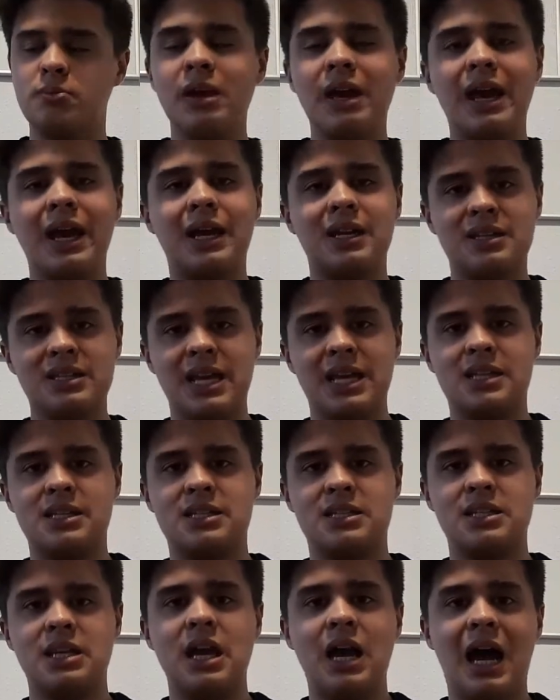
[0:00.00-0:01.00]
mehrere
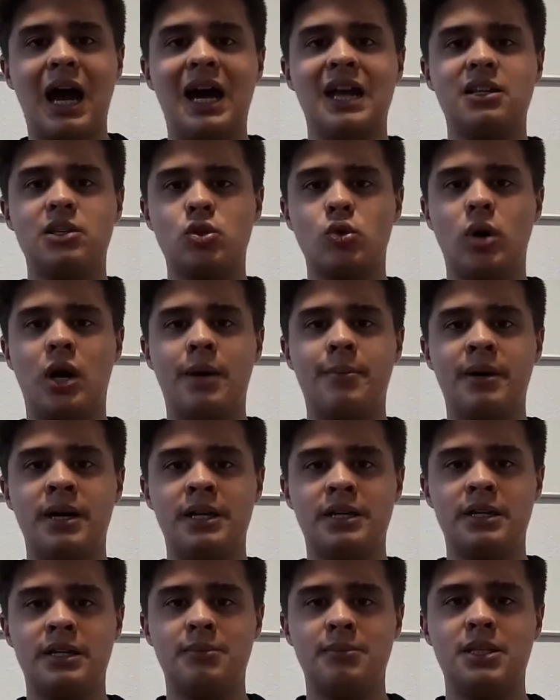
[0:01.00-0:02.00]
Decks
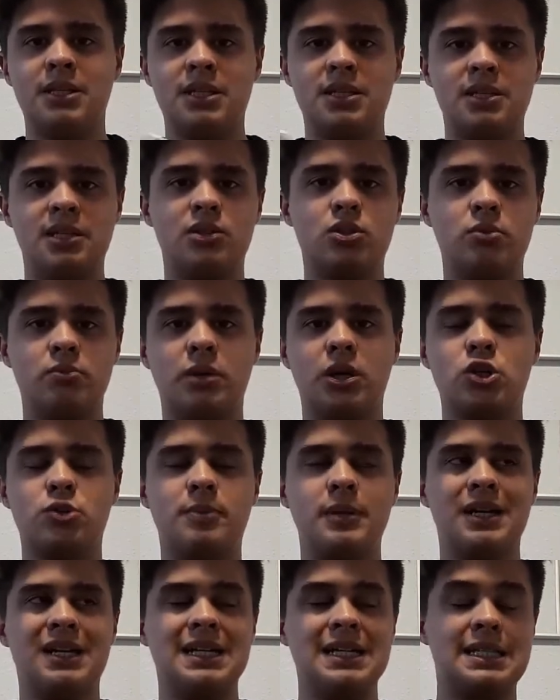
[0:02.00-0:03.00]
einzuarbeiten, damit ich sie zum
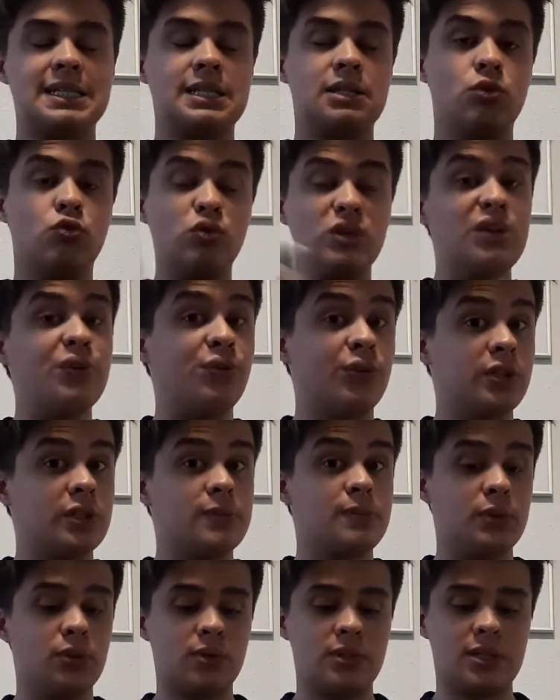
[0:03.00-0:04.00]
Beispiel als
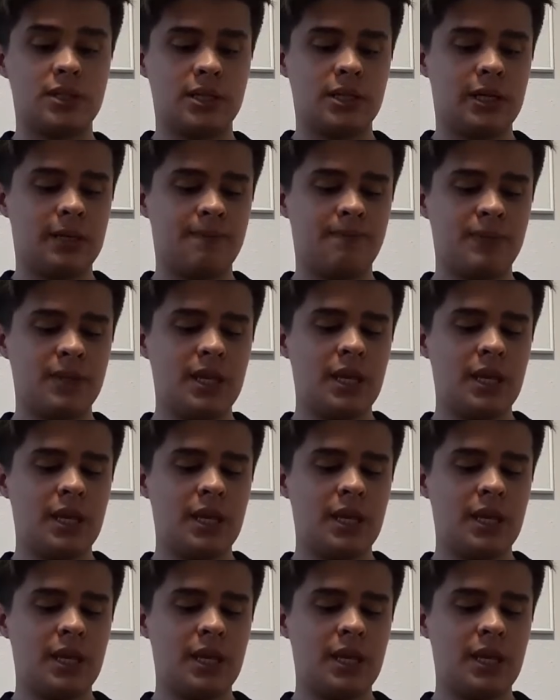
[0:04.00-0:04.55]
Refills benutzen kann.